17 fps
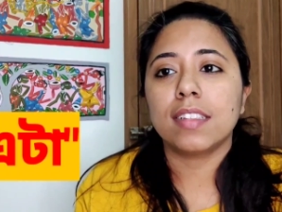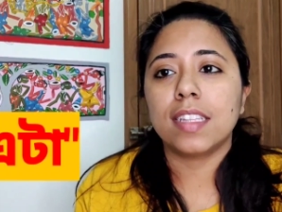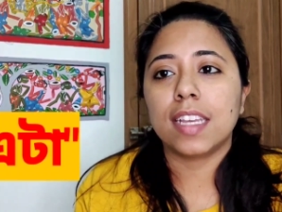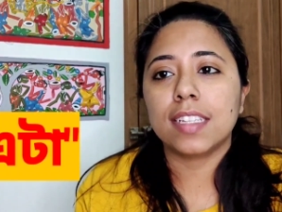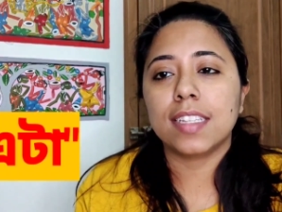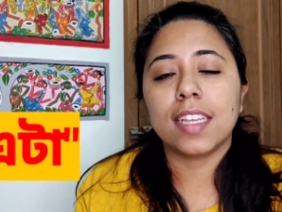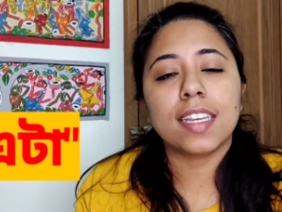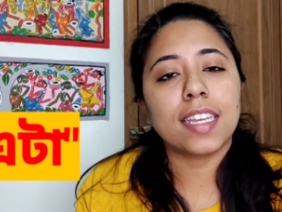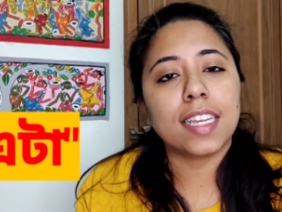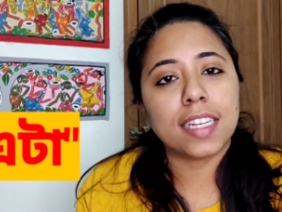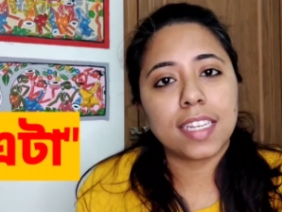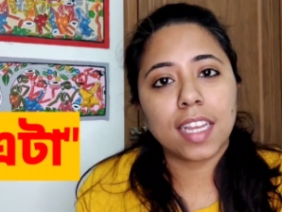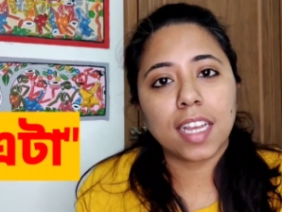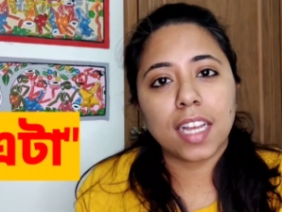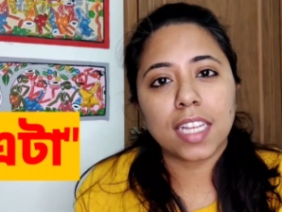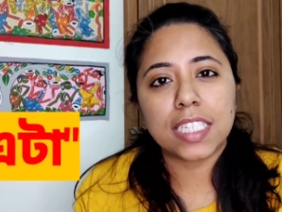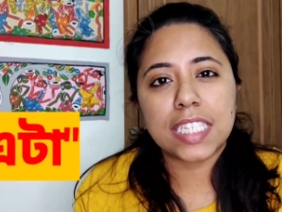দেখ দেখ
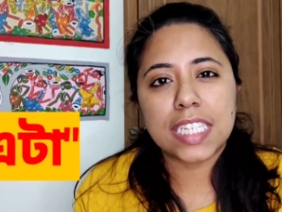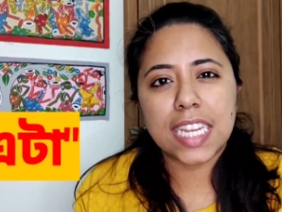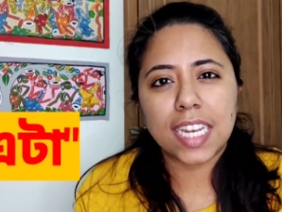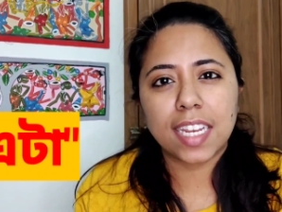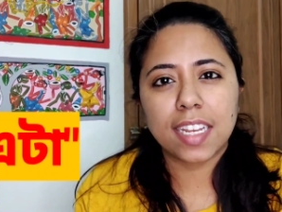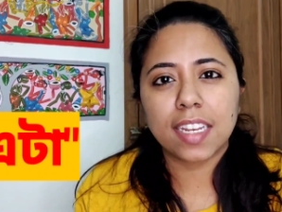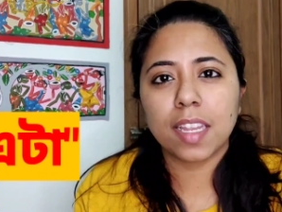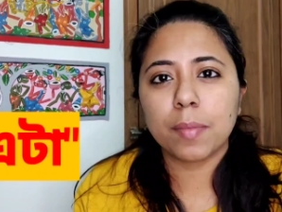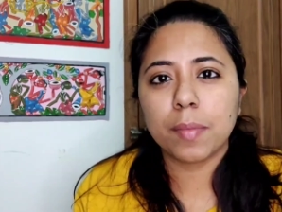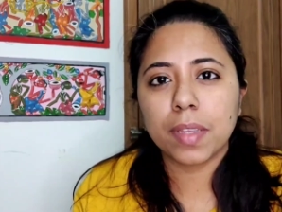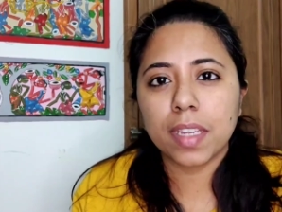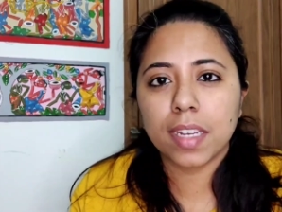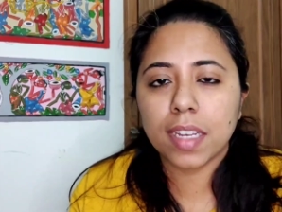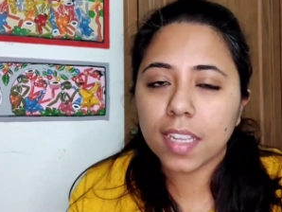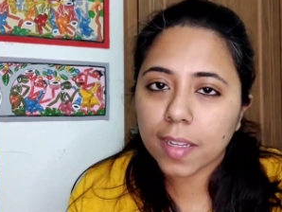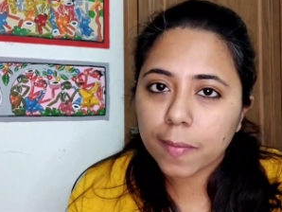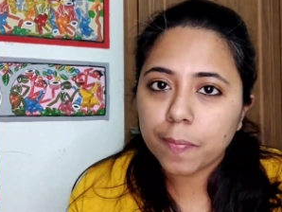এটা ছেলে না
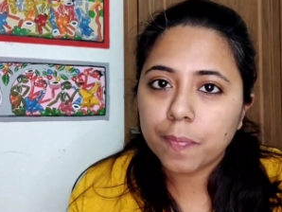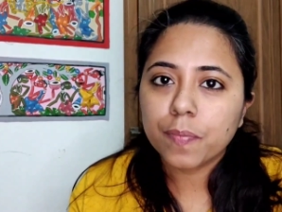মেয়েরে